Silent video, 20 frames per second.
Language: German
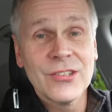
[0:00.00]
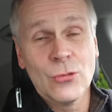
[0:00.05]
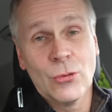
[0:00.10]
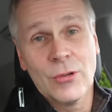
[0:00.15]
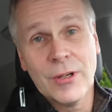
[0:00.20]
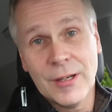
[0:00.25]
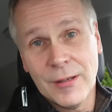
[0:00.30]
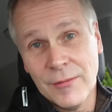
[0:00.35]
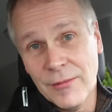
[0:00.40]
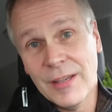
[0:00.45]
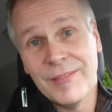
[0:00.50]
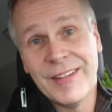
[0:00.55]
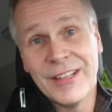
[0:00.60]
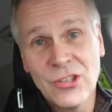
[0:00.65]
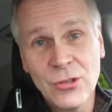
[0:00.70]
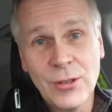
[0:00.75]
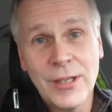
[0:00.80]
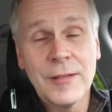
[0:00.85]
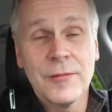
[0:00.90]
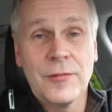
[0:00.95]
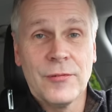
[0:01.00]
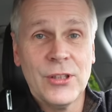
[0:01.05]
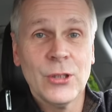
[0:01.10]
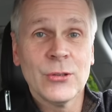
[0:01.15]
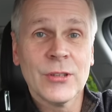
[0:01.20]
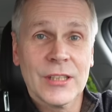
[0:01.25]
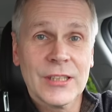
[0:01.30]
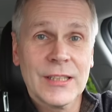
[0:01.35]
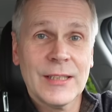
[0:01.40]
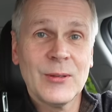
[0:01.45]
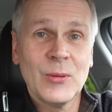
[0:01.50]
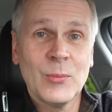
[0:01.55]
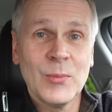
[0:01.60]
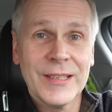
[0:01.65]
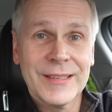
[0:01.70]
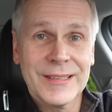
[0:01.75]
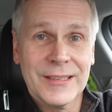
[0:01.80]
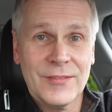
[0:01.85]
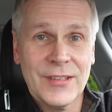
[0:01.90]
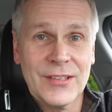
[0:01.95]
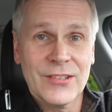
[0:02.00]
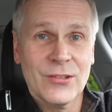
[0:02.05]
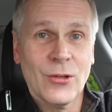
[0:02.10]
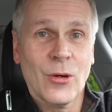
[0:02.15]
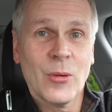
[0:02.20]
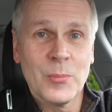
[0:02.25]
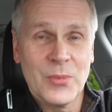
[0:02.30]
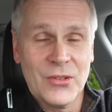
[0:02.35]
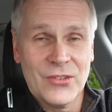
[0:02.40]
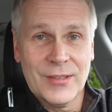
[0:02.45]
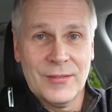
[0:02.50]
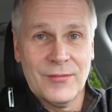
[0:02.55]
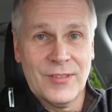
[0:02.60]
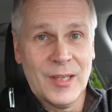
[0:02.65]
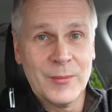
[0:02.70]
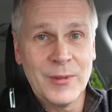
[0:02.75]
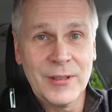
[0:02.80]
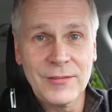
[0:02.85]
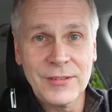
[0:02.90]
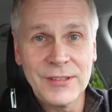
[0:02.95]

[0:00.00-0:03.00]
sogar eventuell 400 Kilometer, wenn es noch ein bisschen wärmer